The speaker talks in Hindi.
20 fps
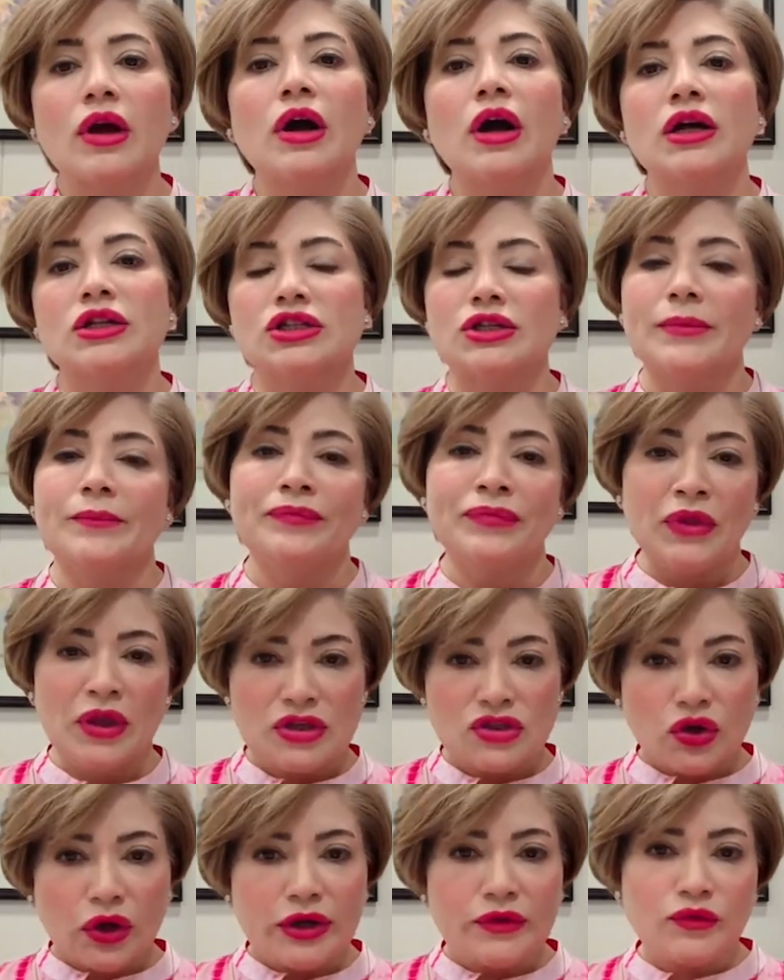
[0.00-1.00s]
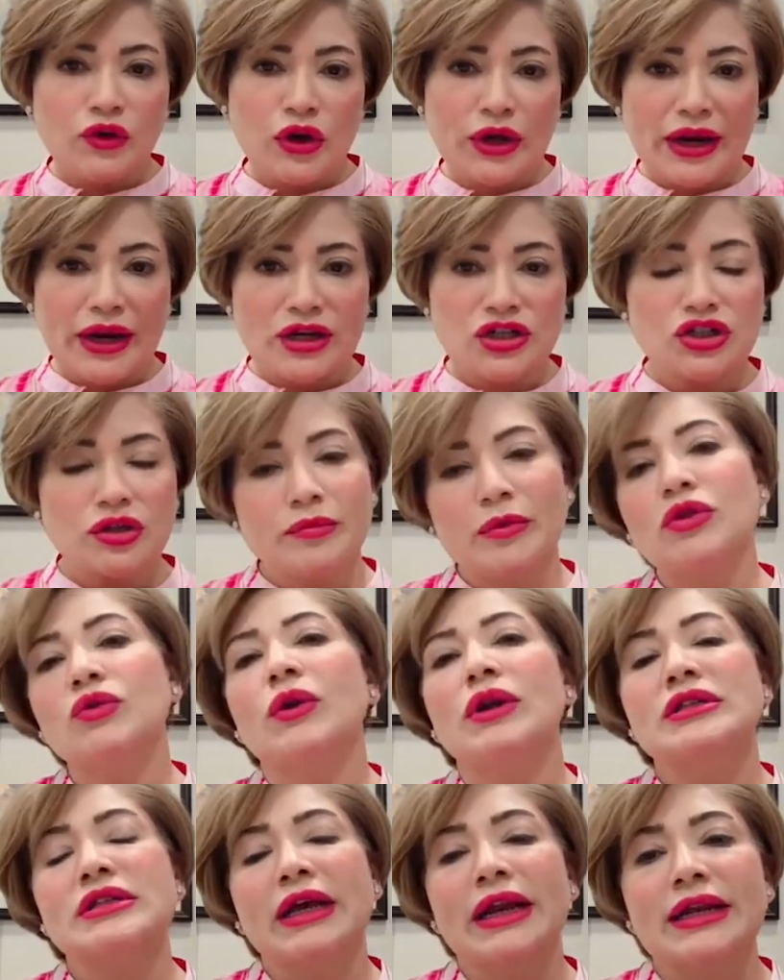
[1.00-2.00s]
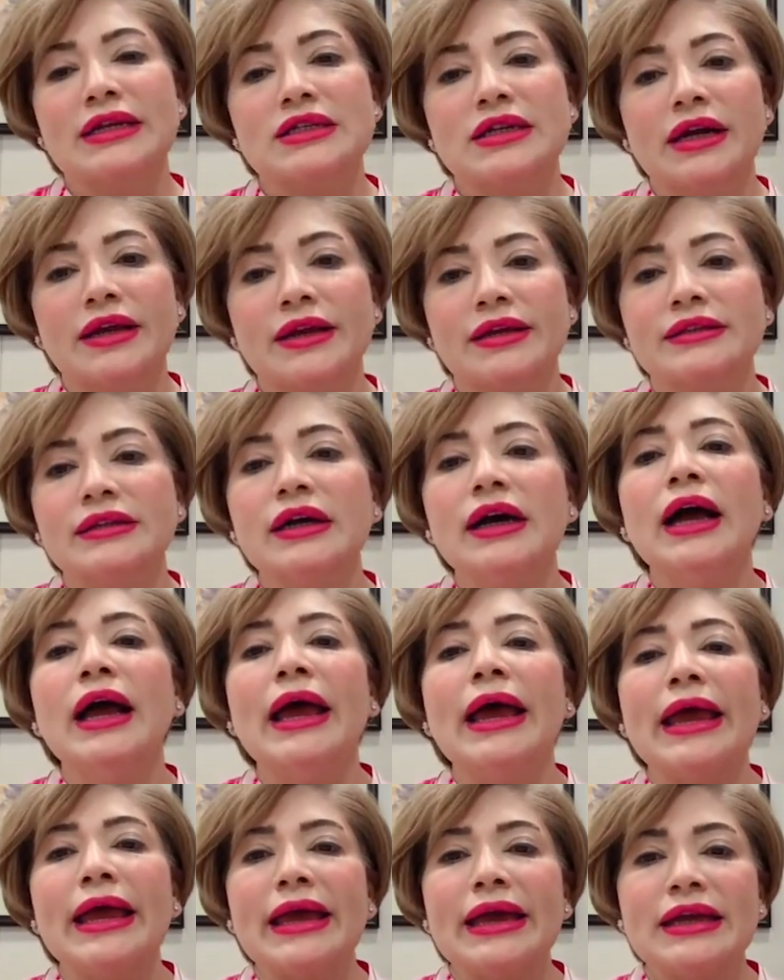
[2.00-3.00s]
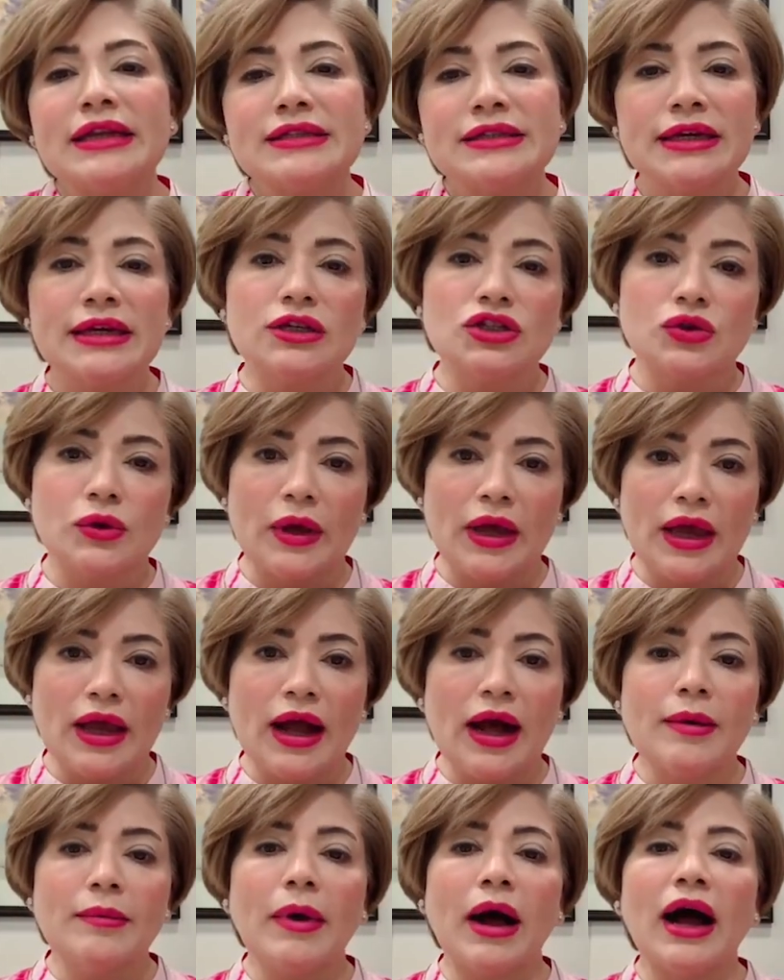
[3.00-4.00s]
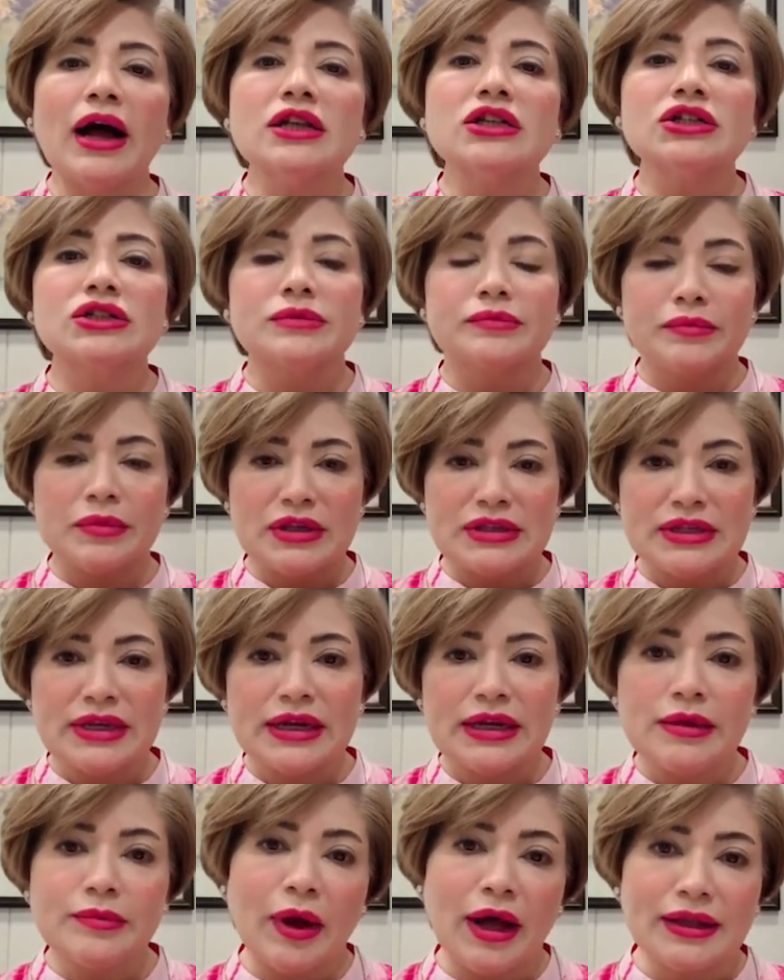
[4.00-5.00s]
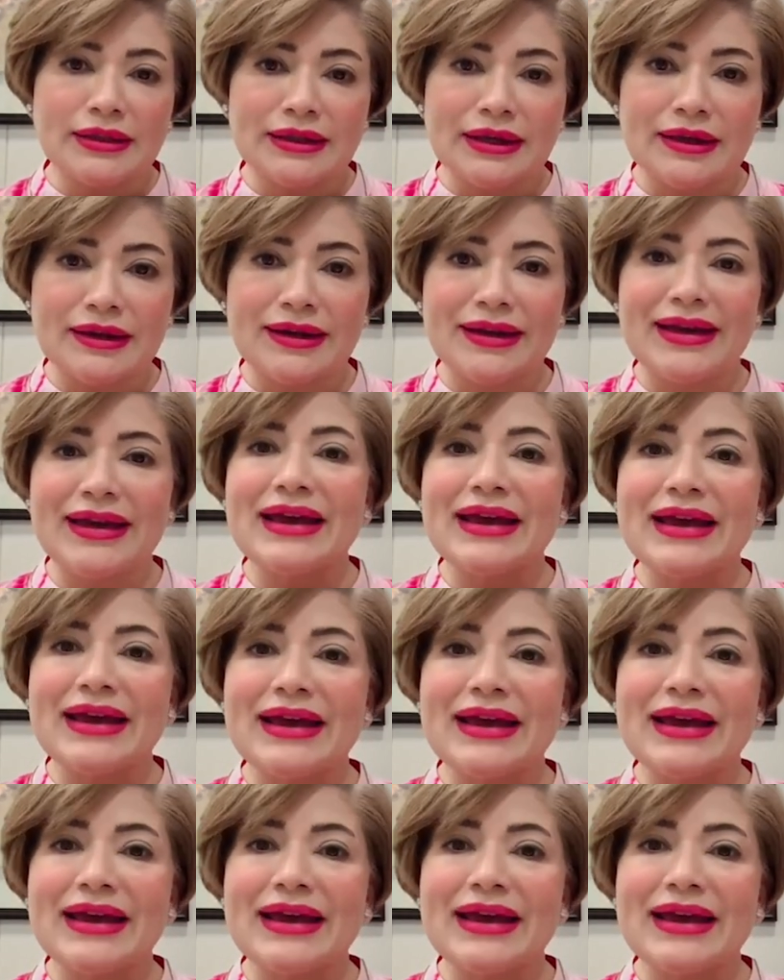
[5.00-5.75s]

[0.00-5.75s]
हाँ जी सॉरी वो कनेक्शन में थोड़ा सा क्लेच आ गया था एजिंग जो है हम आज बेसिकली बात कर रहे हैं